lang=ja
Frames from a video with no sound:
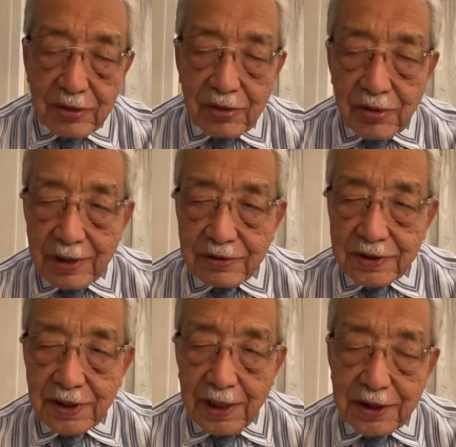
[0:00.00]
いろいろあるん
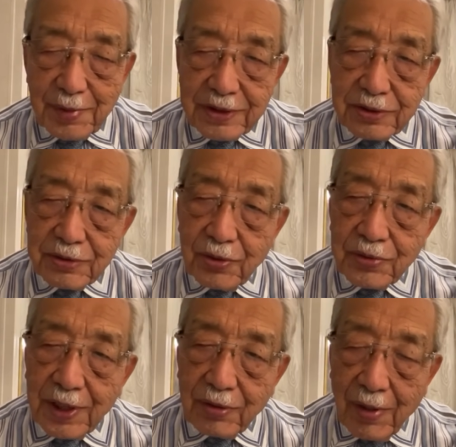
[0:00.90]
ですが、一番重
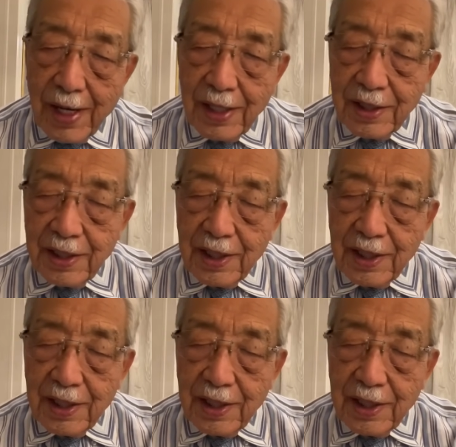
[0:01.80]
要なのは、